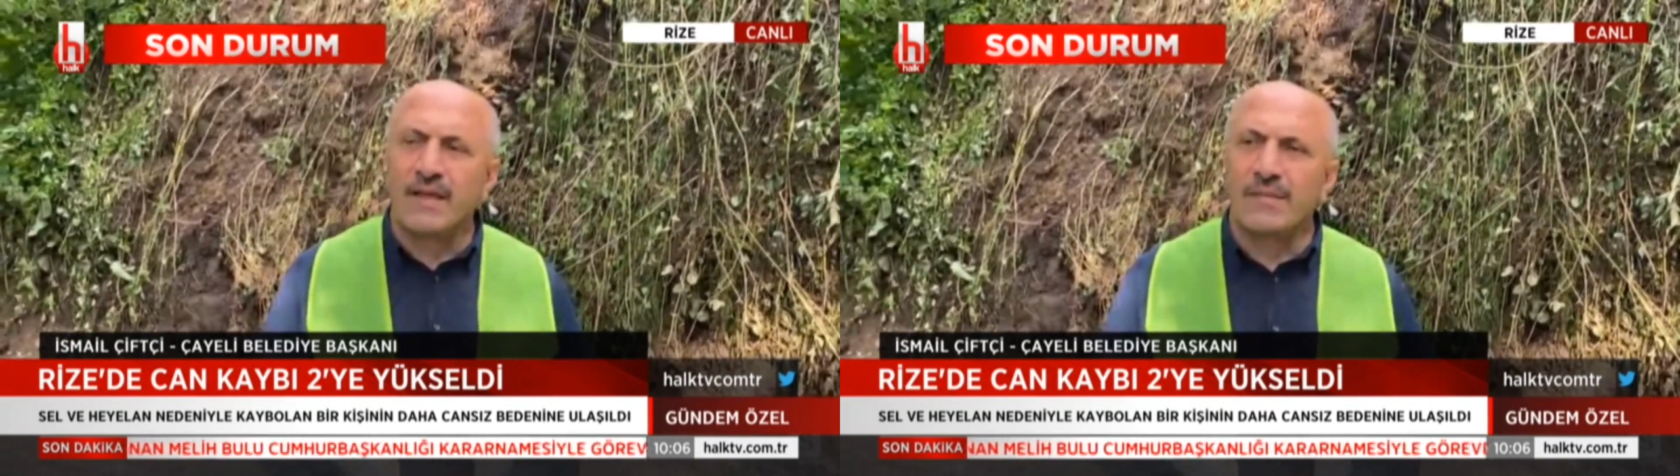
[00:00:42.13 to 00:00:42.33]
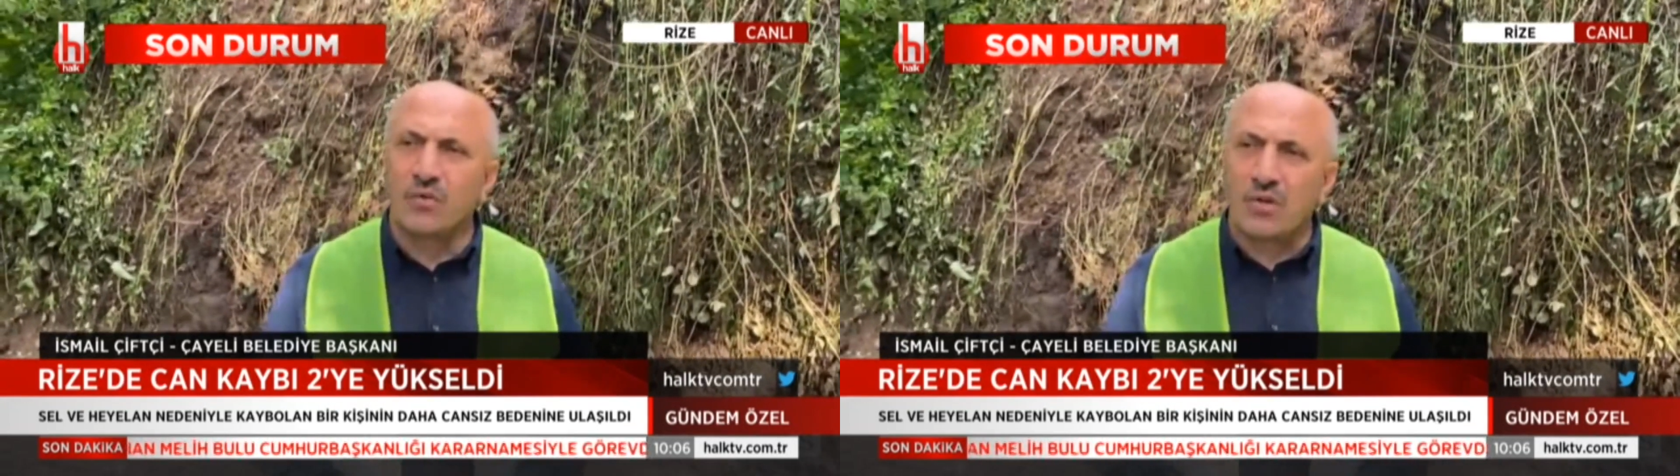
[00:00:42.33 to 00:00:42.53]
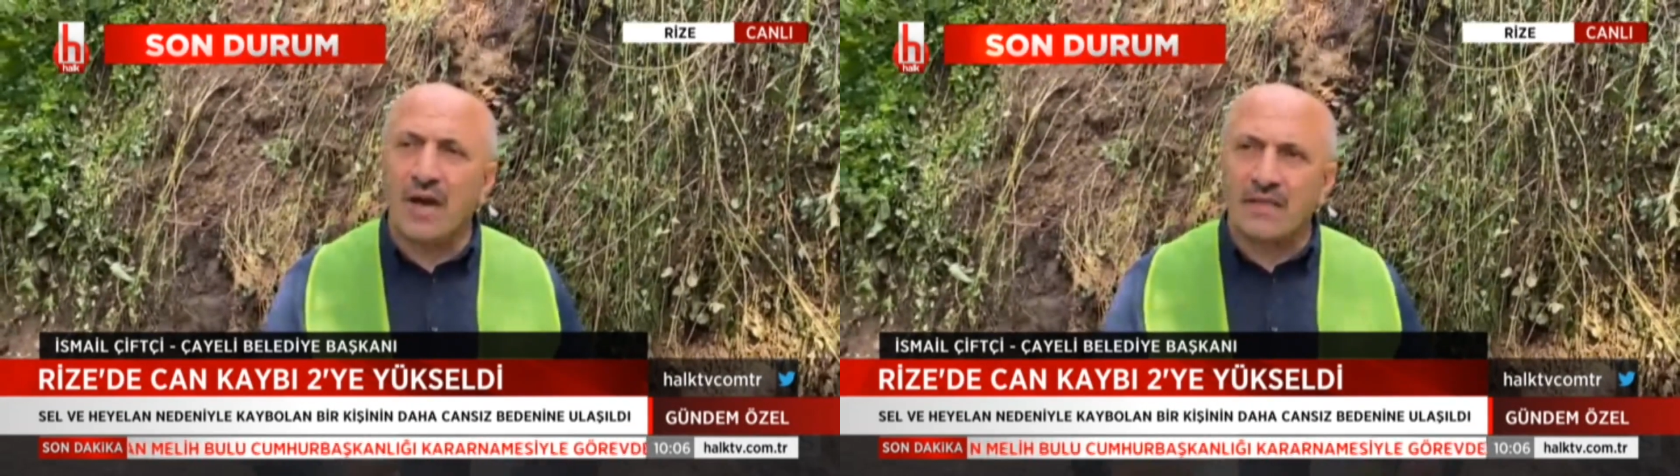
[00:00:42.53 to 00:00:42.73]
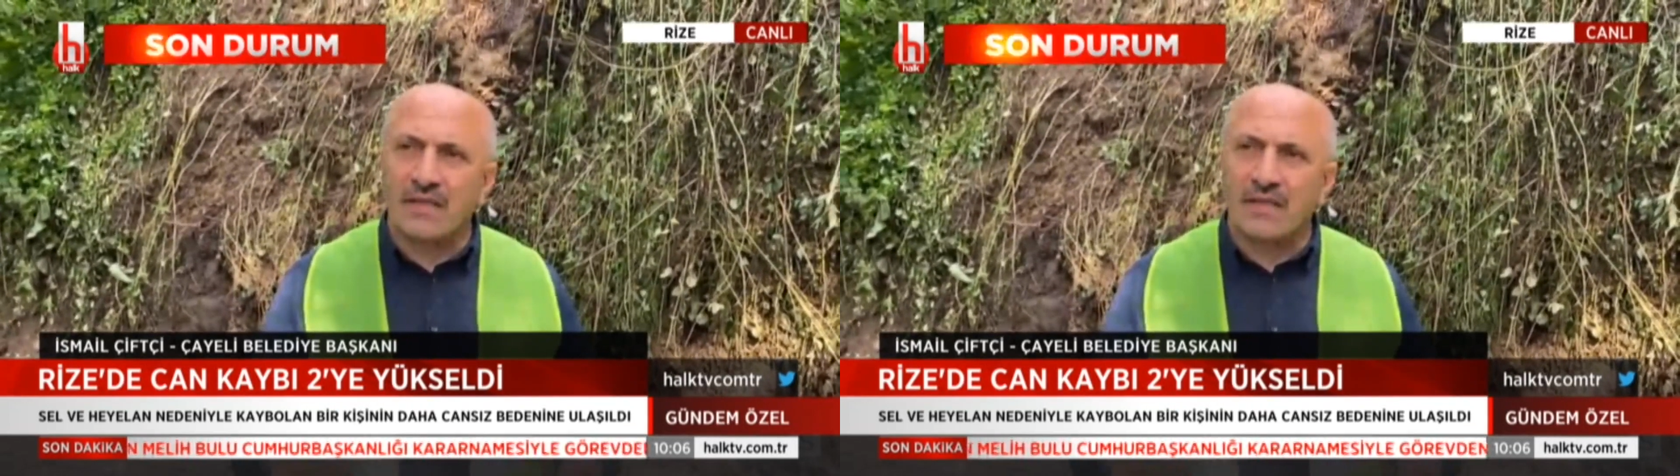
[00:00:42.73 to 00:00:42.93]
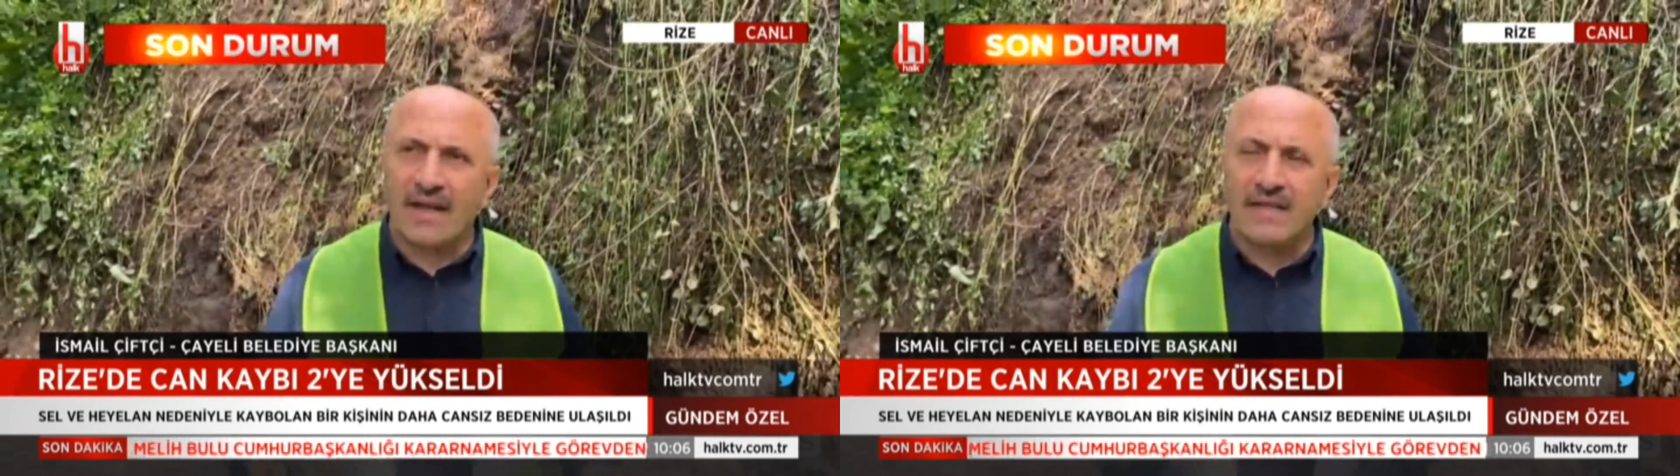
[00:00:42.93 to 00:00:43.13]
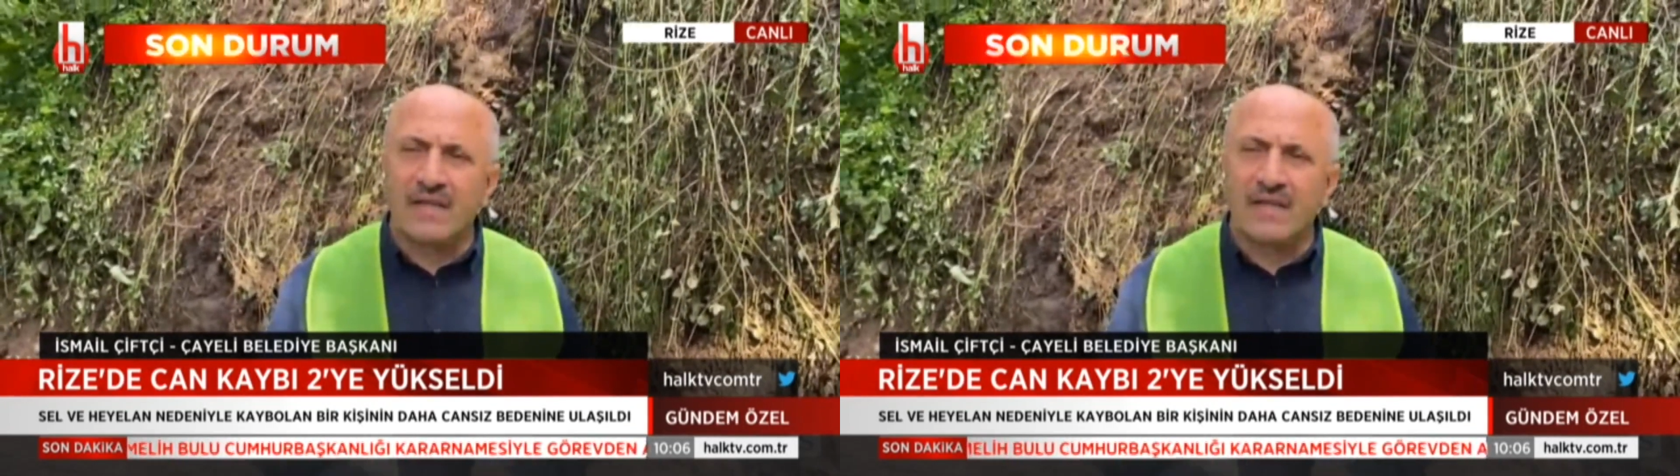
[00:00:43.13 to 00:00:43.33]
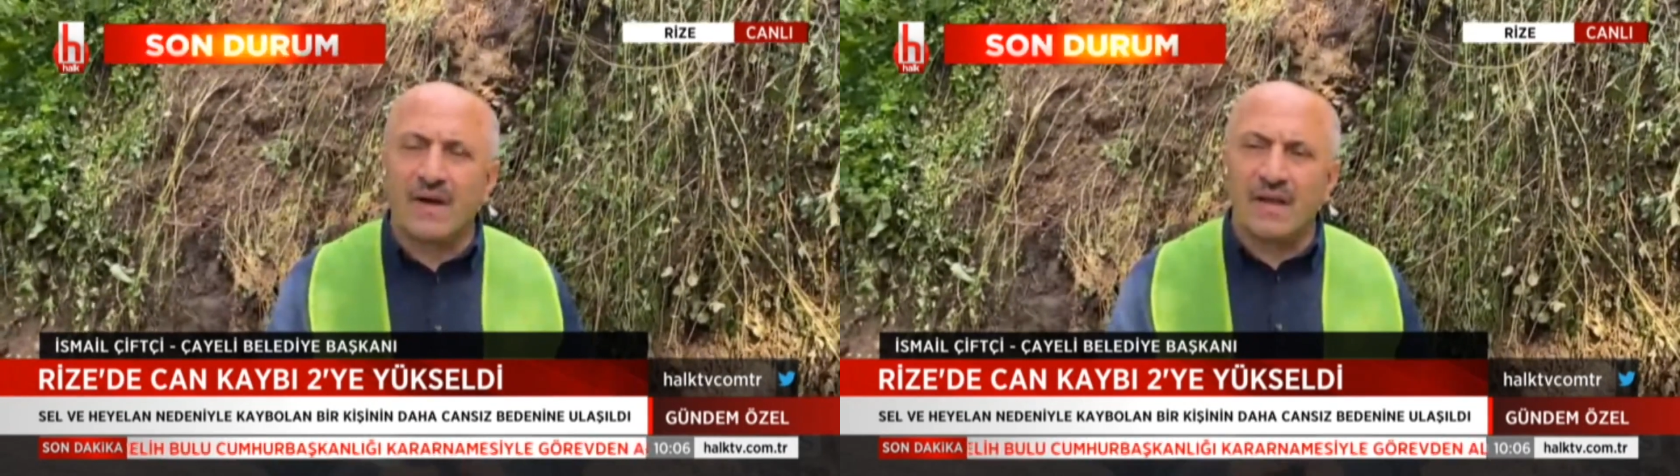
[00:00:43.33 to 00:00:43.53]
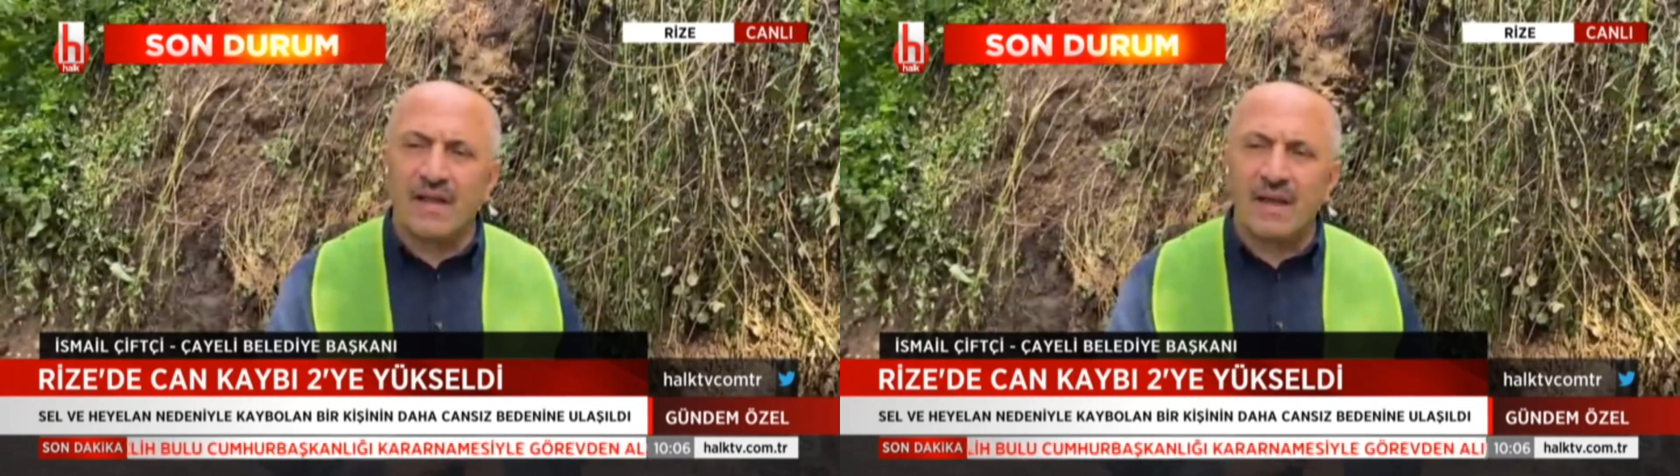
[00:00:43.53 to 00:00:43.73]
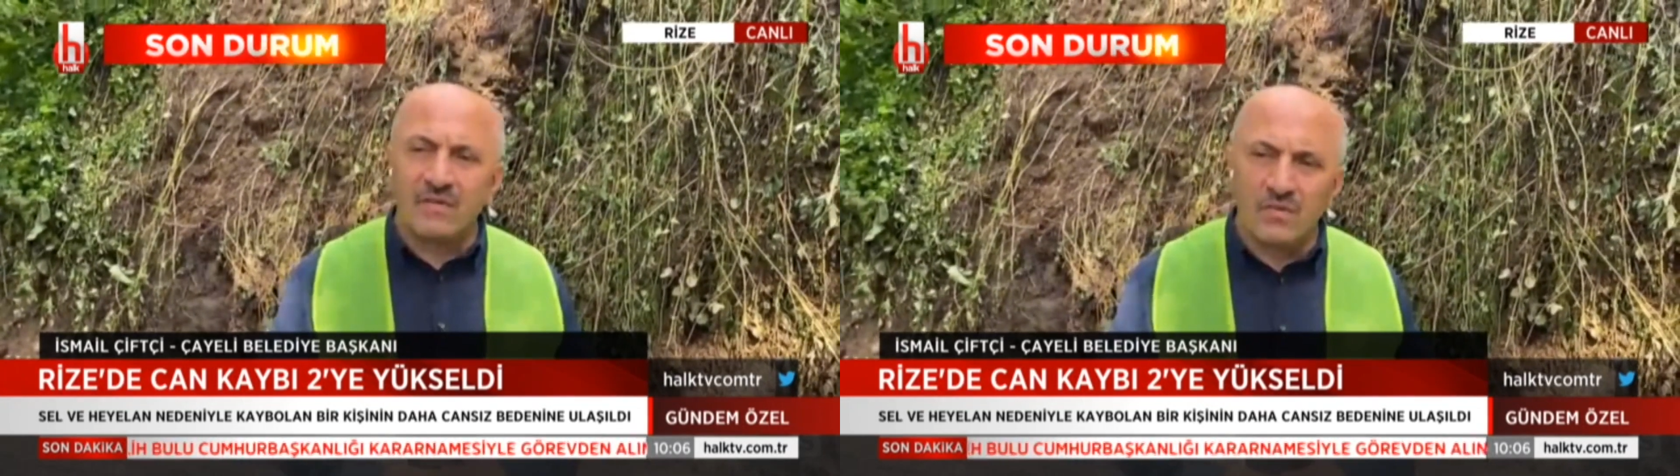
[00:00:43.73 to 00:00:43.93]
E, bu tarih itibariyle